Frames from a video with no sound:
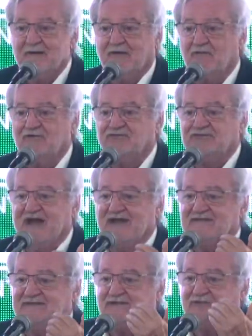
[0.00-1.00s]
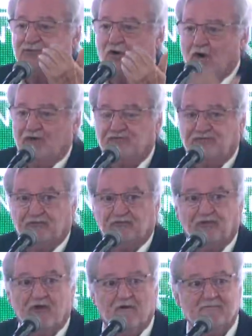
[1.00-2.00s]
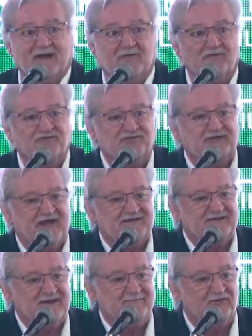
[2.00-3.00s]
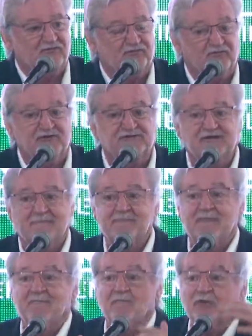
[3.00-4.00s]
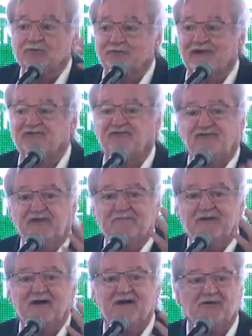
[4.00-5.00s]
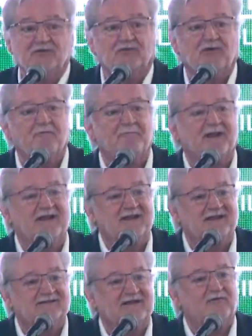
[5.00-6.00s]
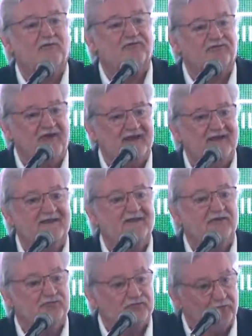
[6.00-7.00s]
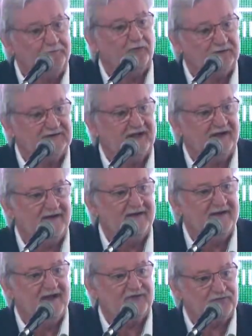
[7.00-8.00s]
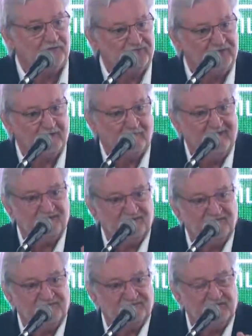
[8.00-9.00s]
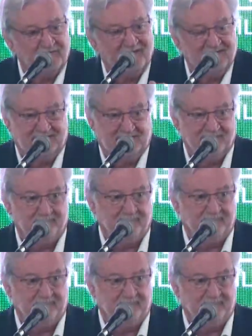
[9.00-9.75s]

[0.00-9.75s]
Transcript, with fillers: uma quantidade de tóxicos, uma quantidade de emissões muito acima do que o planeta consegue suportar. As consequências estão aí.